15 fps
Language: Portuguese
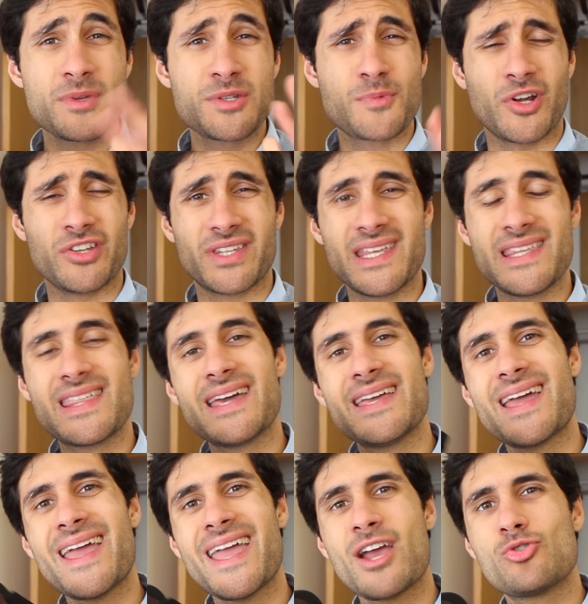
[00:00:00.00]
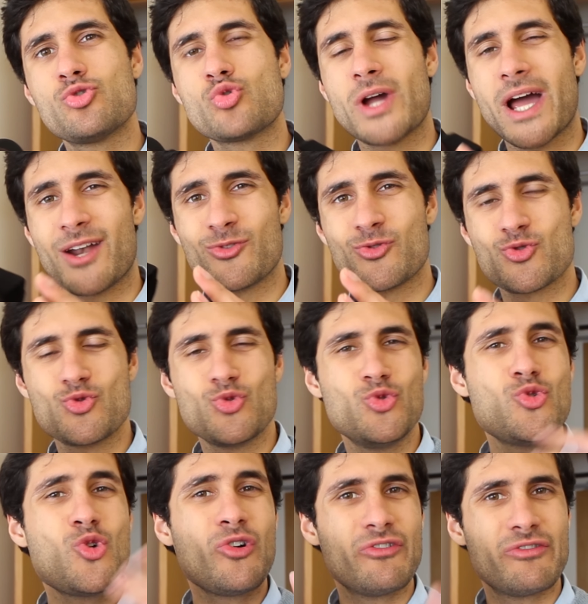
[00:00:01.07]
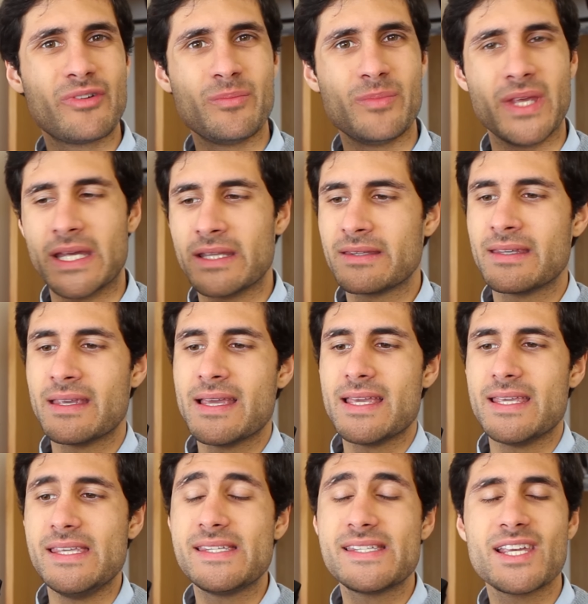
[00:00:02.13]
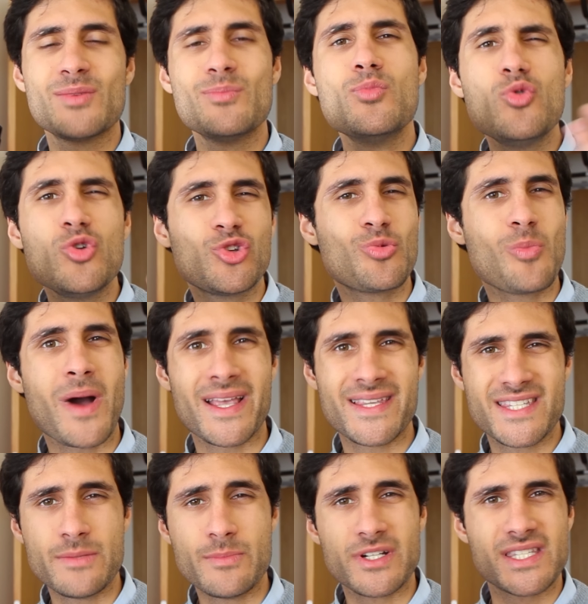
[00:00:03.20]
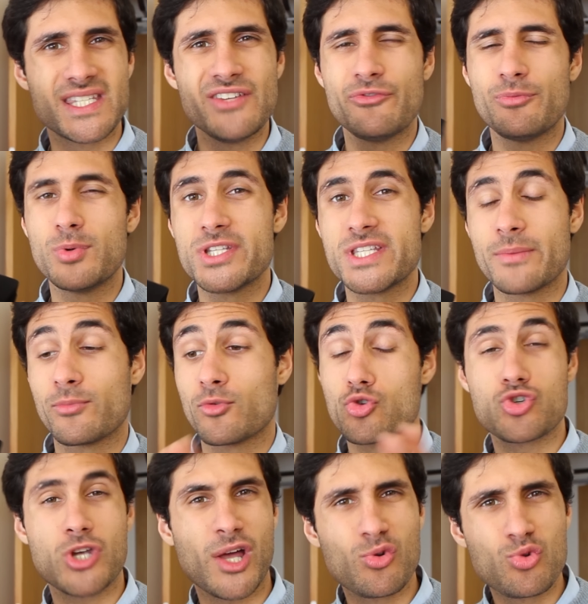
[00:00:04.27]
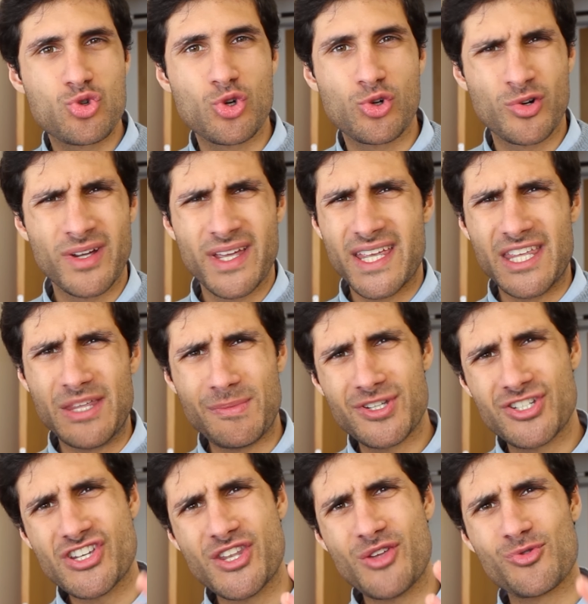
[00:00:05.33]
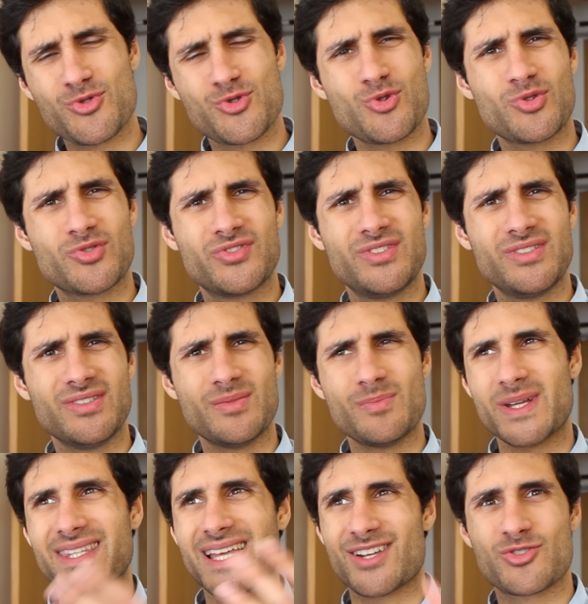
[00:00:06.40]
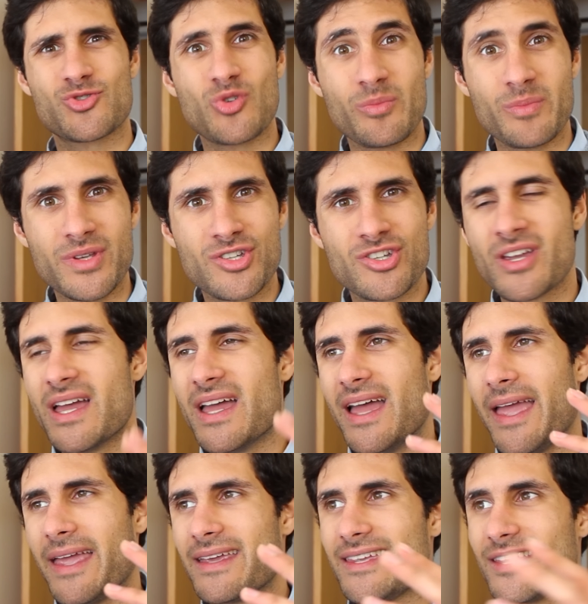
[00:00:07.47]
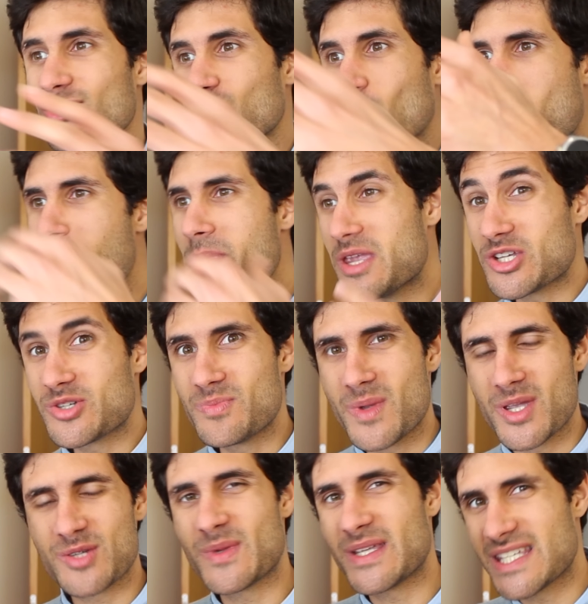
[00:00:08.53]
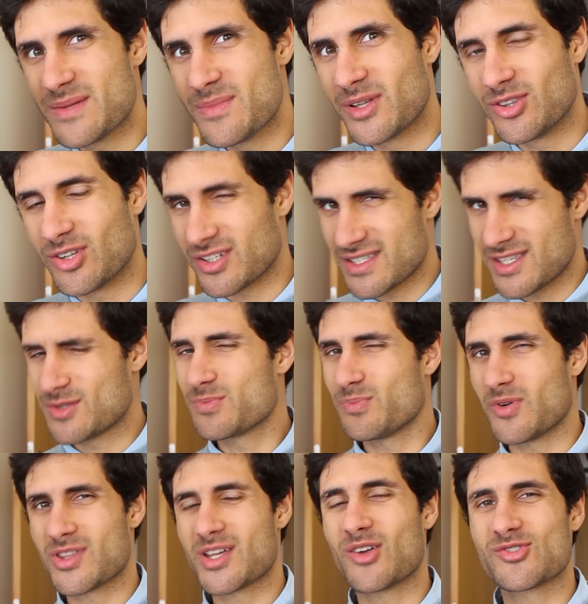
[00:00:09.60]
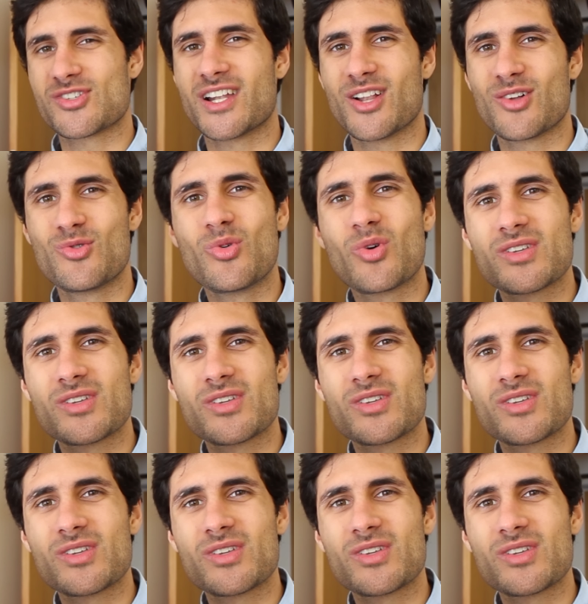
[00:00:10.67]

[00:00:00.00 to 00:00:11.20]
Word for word: Mas pronto, a ideia é colocar-nos num novo ambiente e ser muito mais imersivo, por exemplo, jogar um jogo, imaginem um jogo de matar zombies em que eles estão mesmo mesmo em cima de nós, e isso pode causar algum